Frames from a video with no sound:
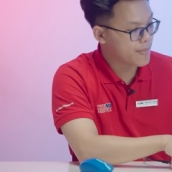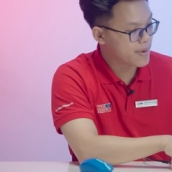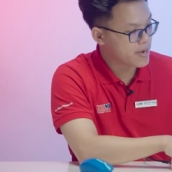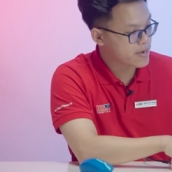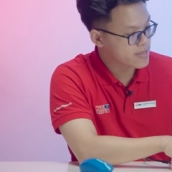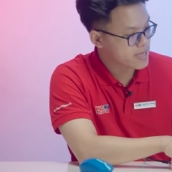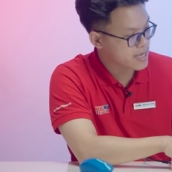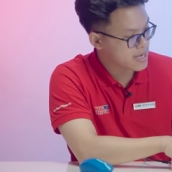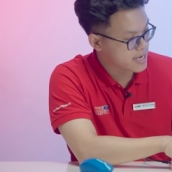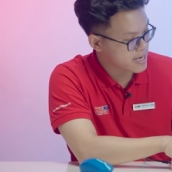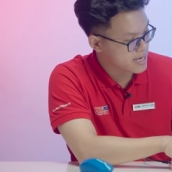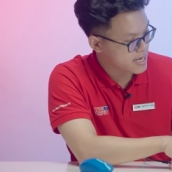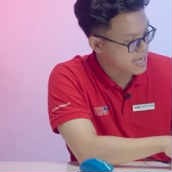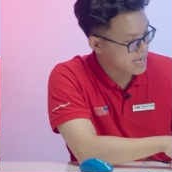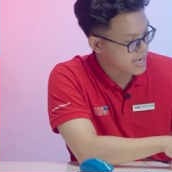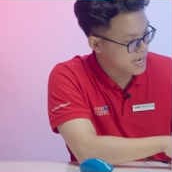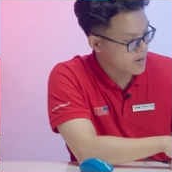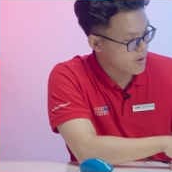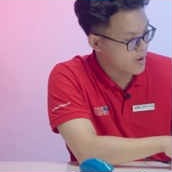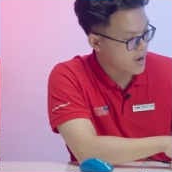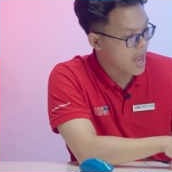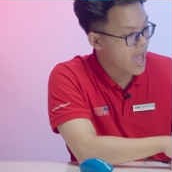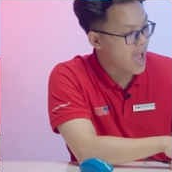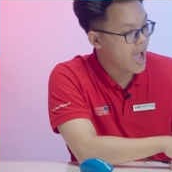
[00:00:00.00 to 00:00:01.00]
mà mình có thể để
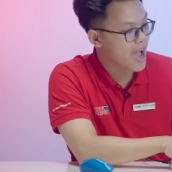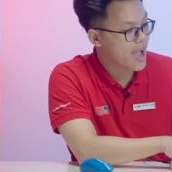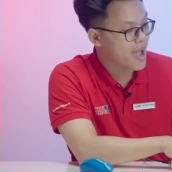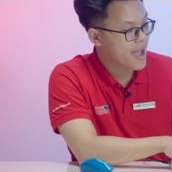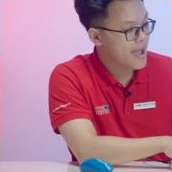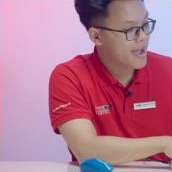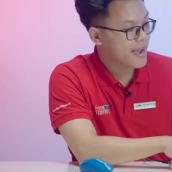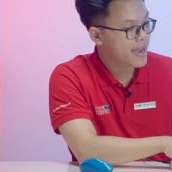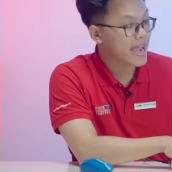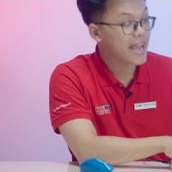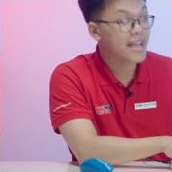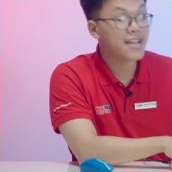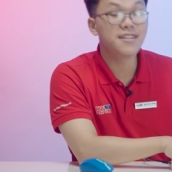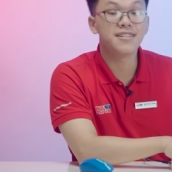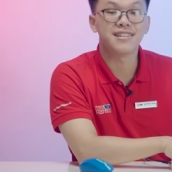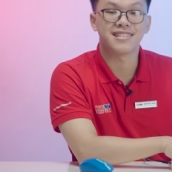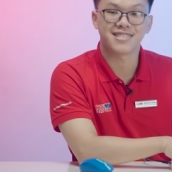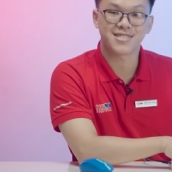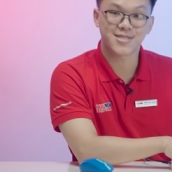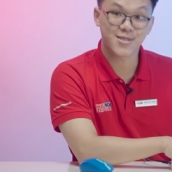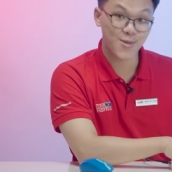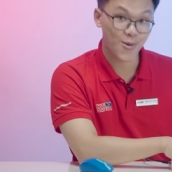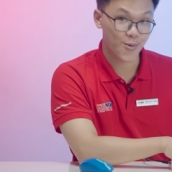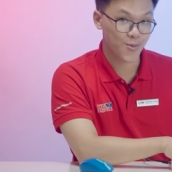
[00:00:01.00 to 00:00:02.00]
gọi là cái cửa
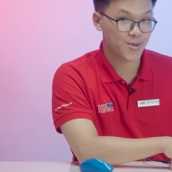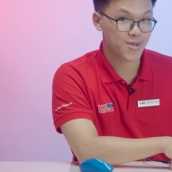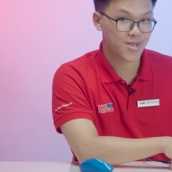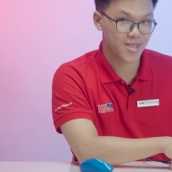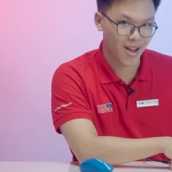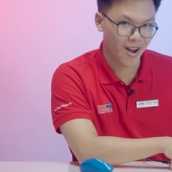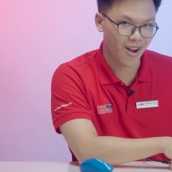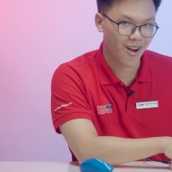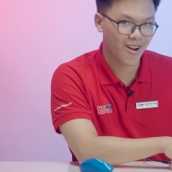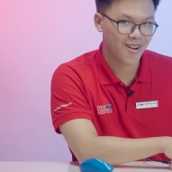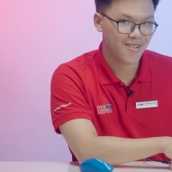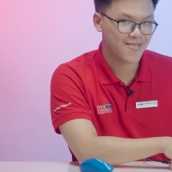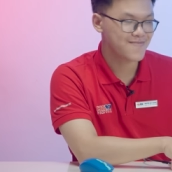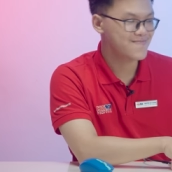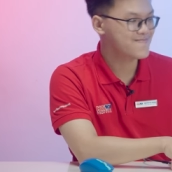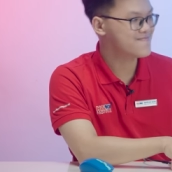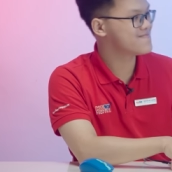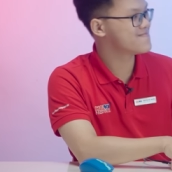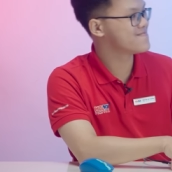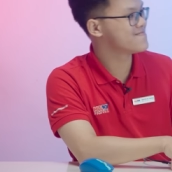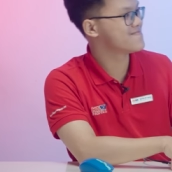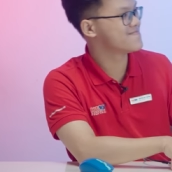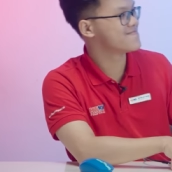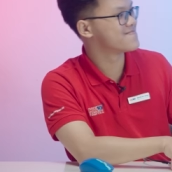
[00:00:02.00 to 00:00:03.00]
sổ nhỏ.
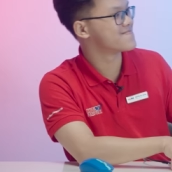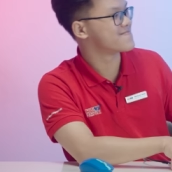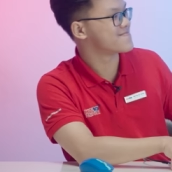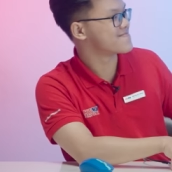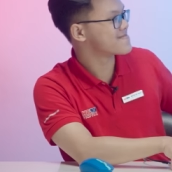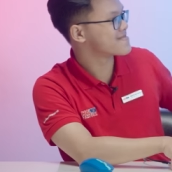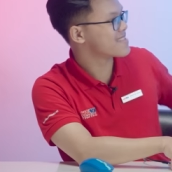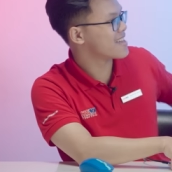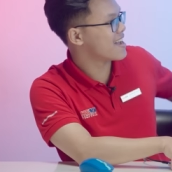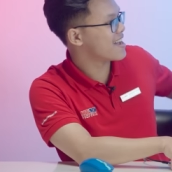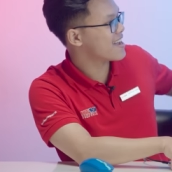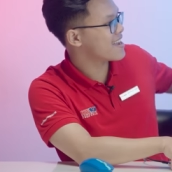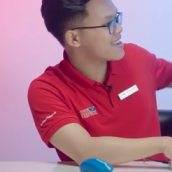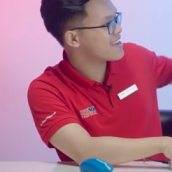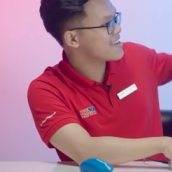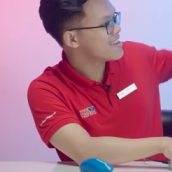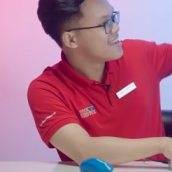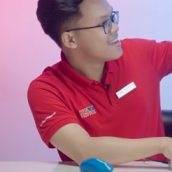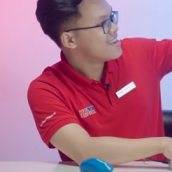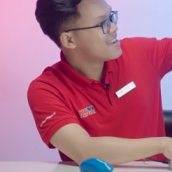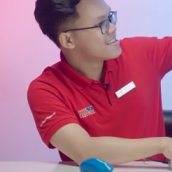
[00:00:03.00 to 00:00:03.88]
Ừ, đấy.